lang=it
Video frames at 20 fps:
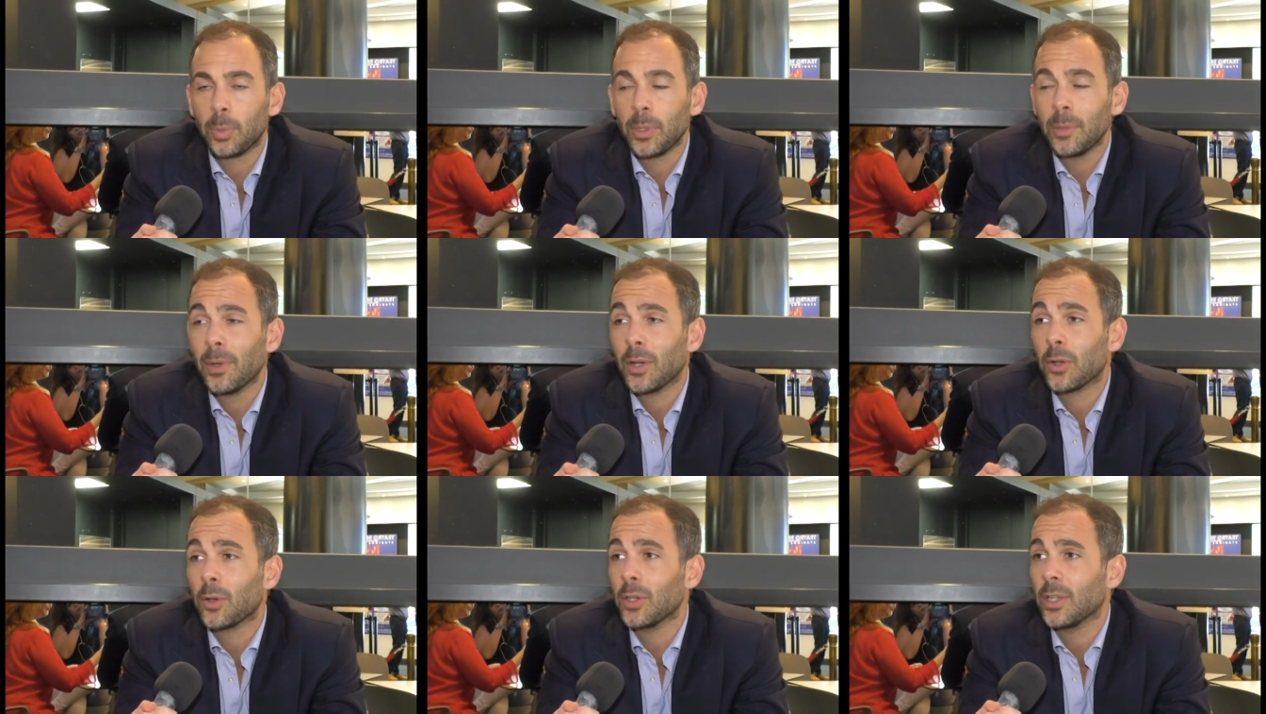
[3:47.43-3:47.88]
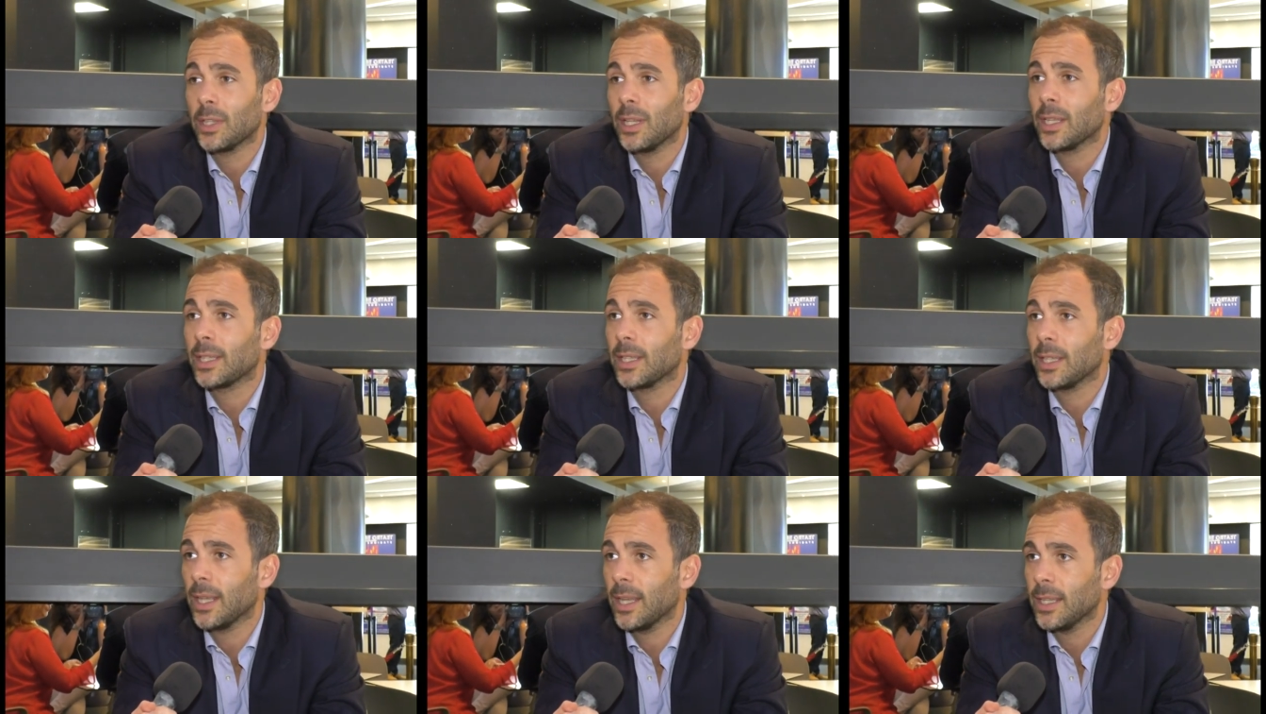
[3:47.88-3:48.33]
prima ancora
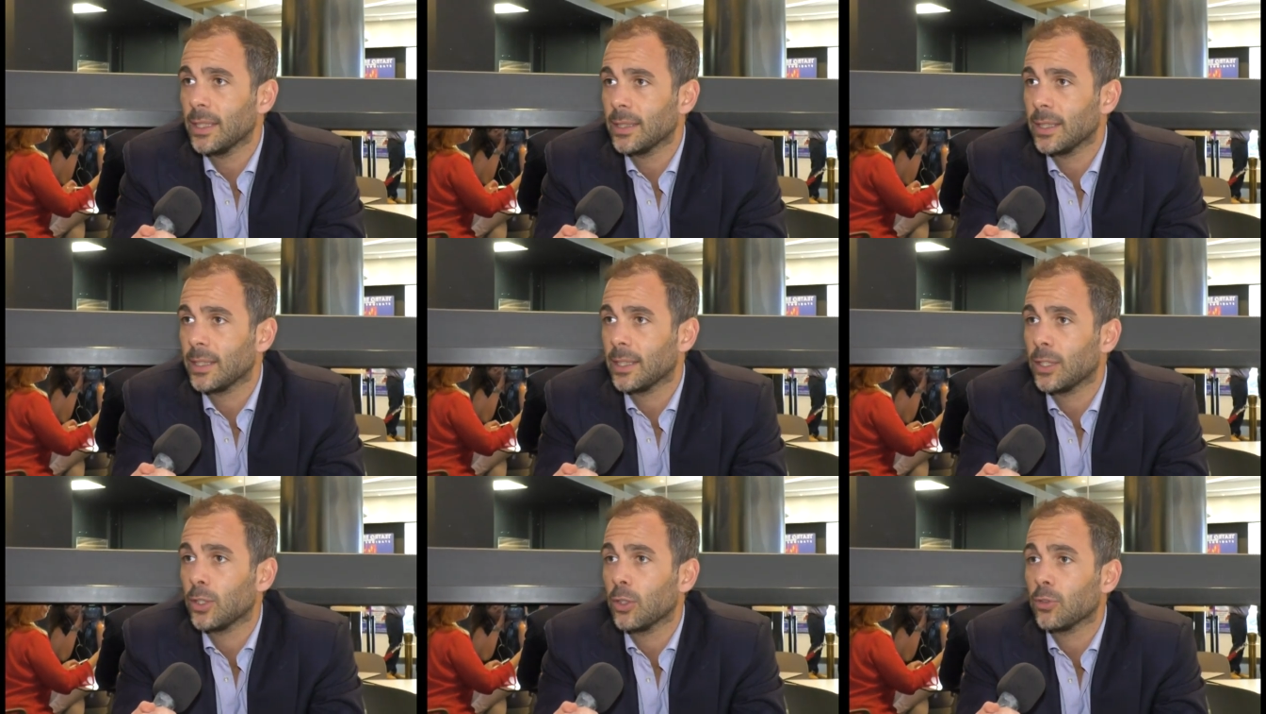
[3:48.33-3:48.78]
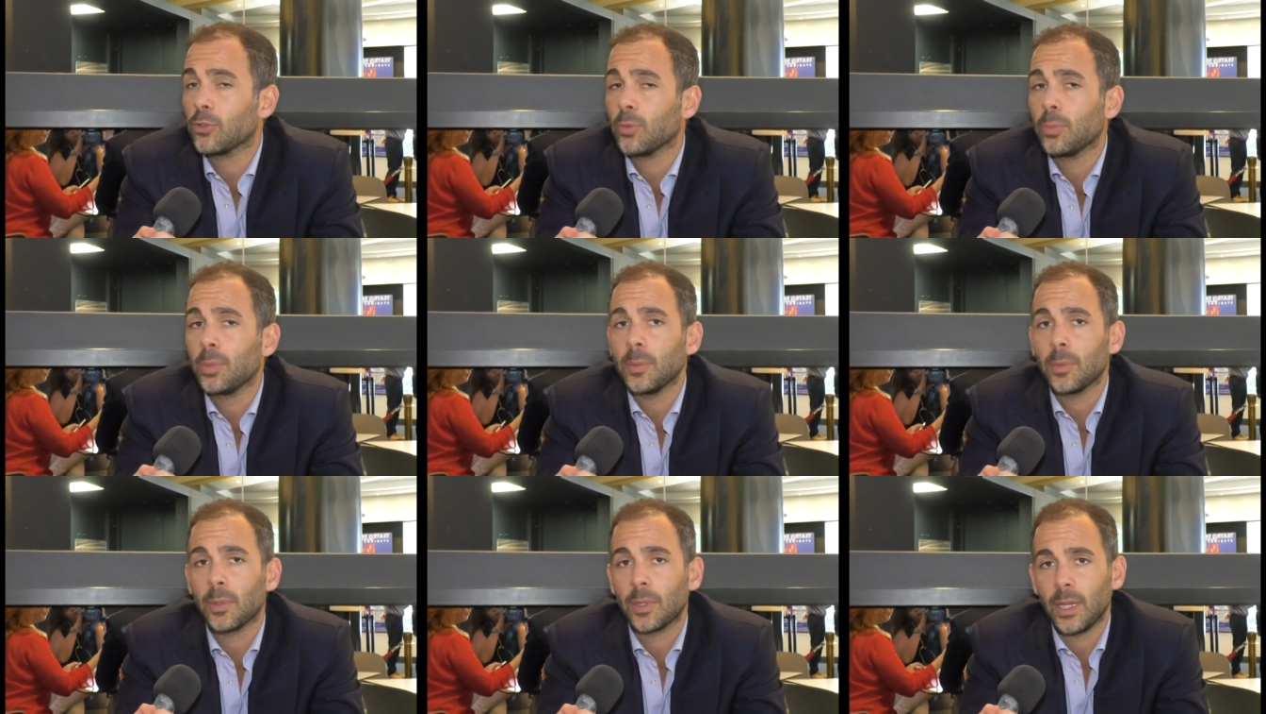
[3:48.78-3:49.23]
del cliente, del nostro
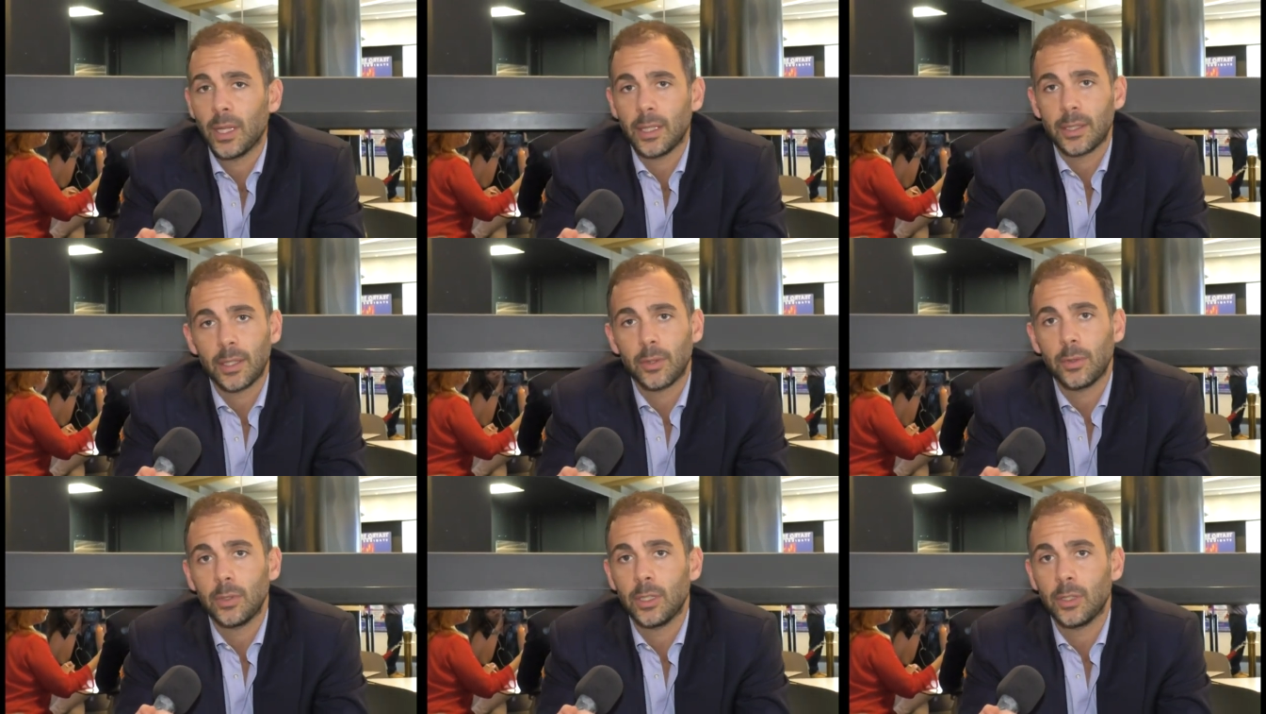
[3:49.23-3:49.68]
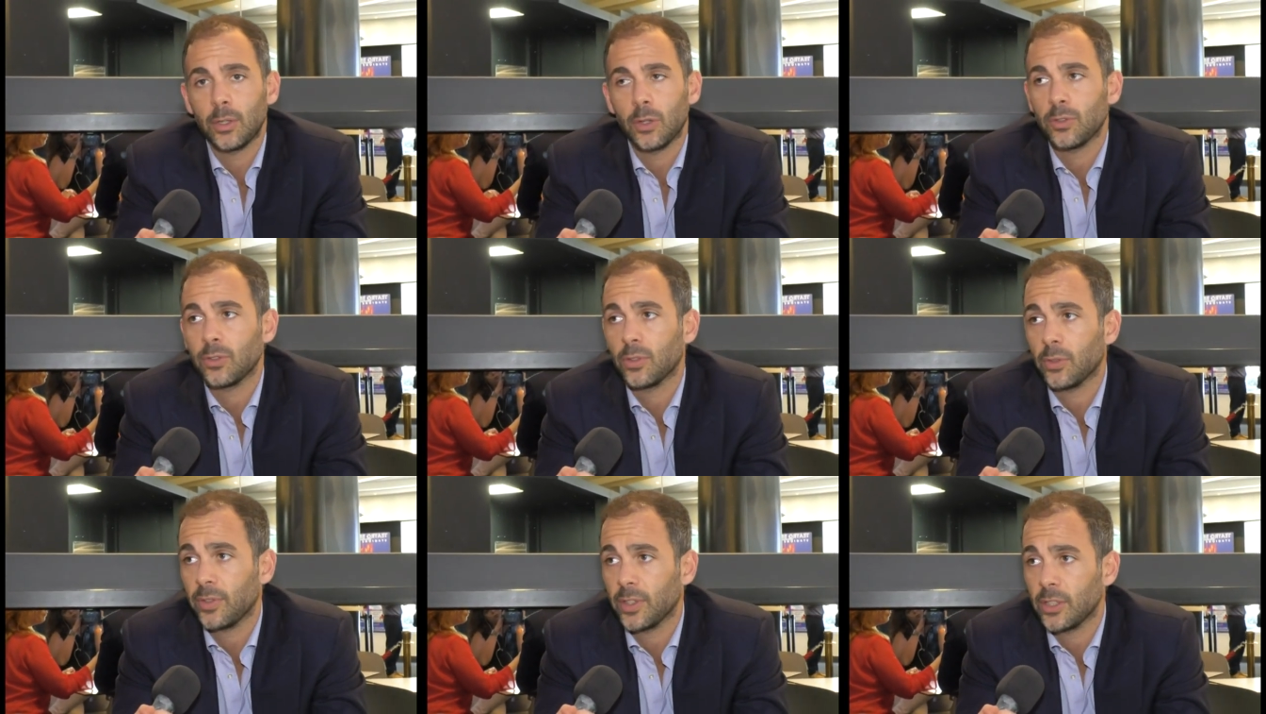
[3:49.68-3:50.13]
primo cliente, quindi il
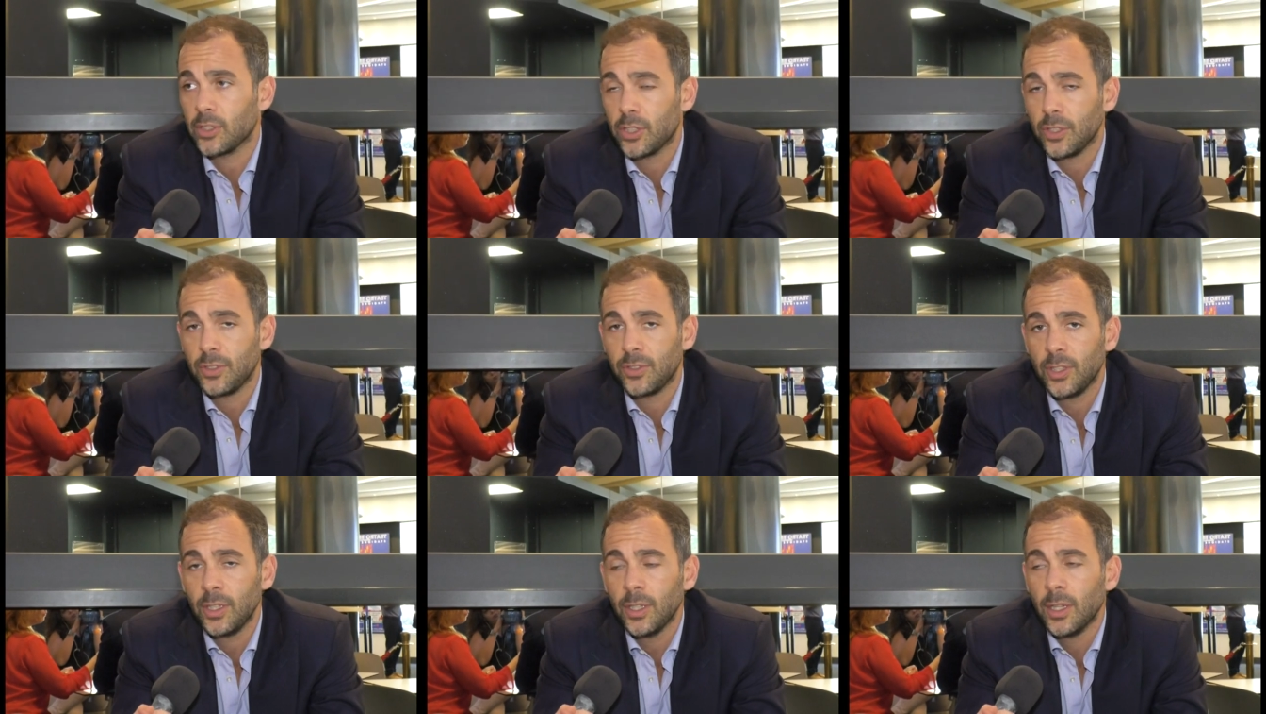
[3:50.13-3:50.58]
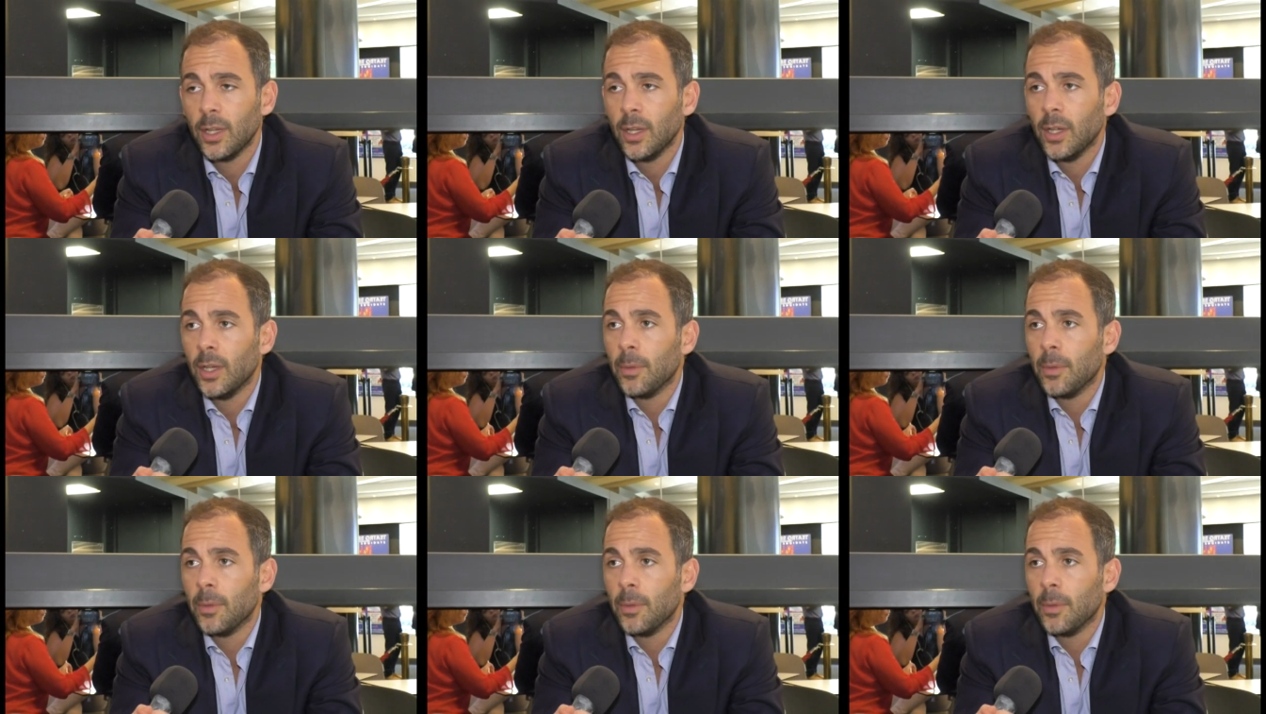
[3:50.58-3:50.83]
nostro francesi,